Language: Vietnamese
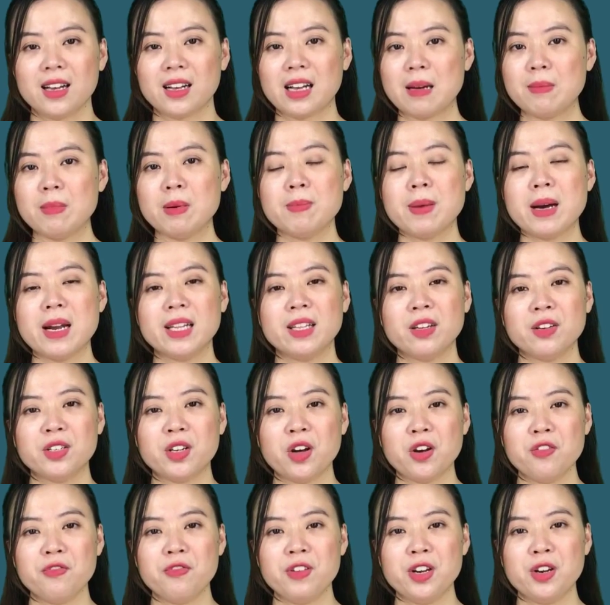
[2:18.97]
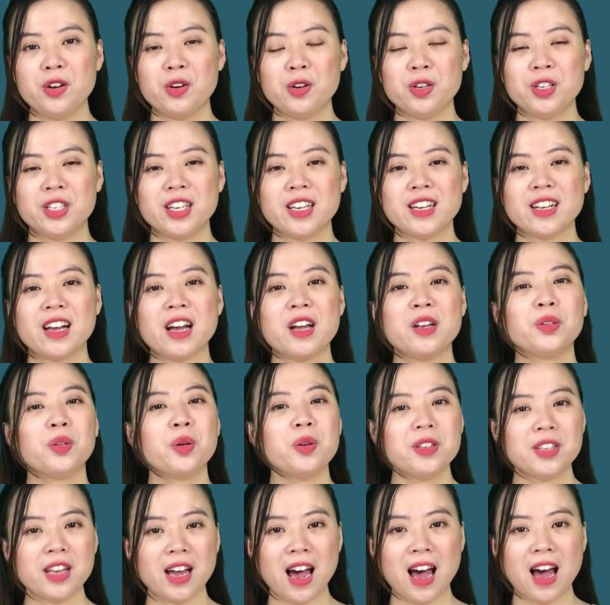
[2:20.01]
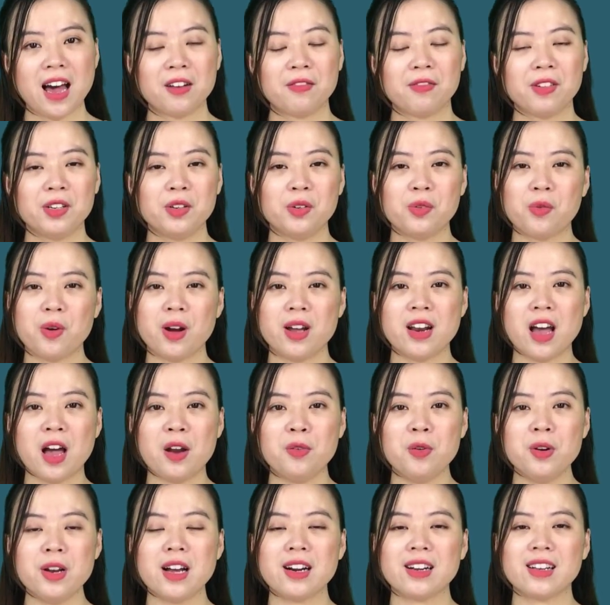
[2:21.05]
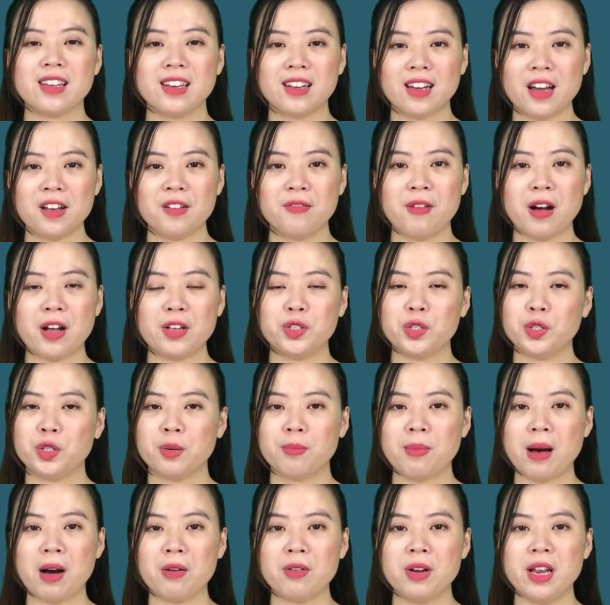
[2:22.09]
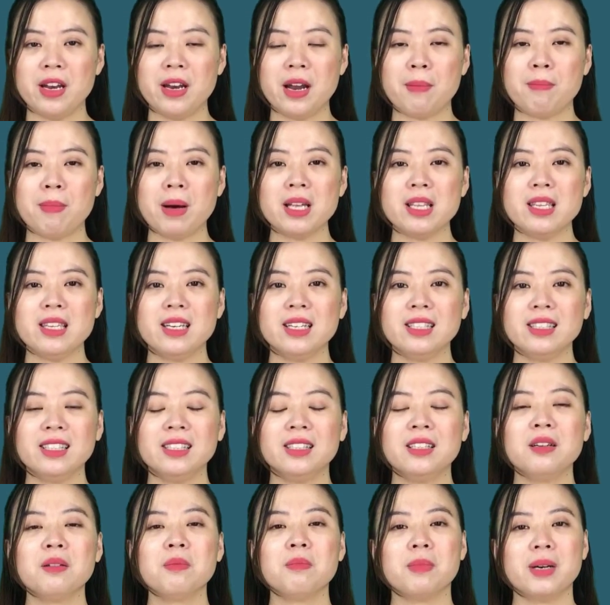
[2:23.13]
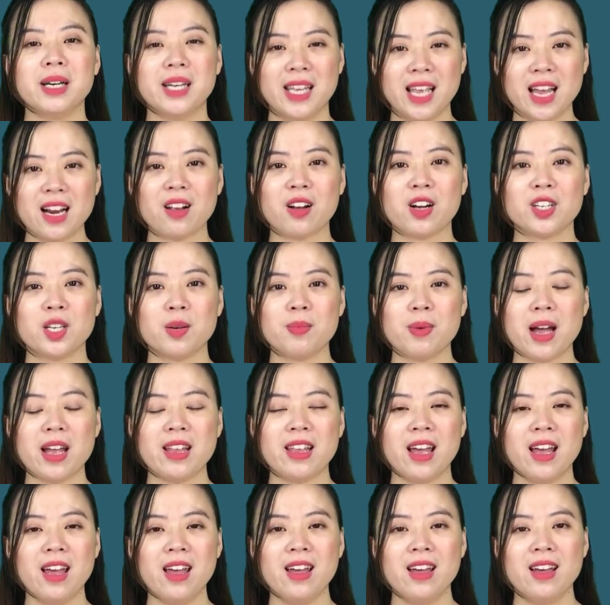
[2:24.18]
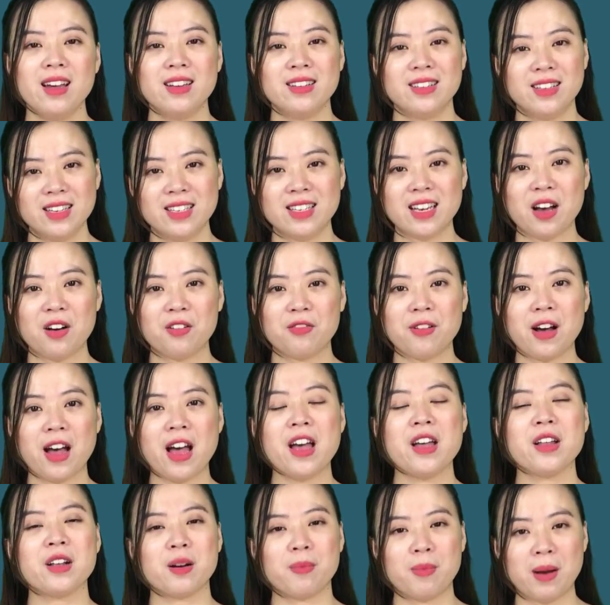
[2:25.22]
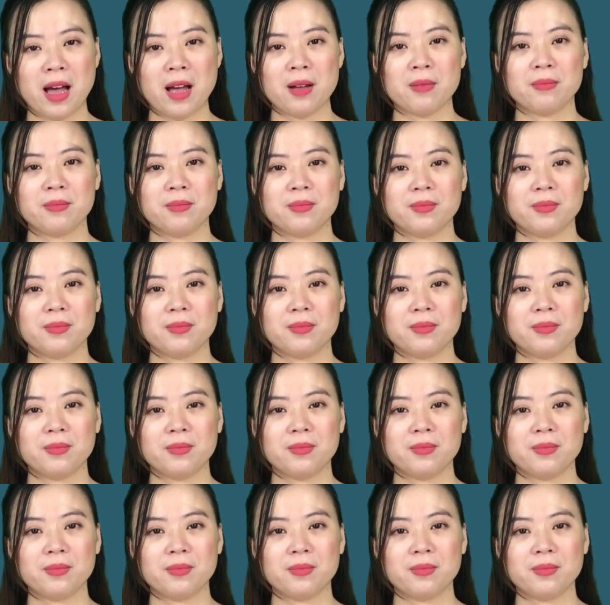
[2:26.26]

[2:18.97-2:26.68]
Cảm ơn bạn đã theo dõi video trên kênh Tốt Sa Hàn và đừng quên ấn nút đăng ký kênh và chuông thông báo để nắm bắt những tin tức mới nhất có trong ngày nhé. Xin chào và hẹn gặp lại!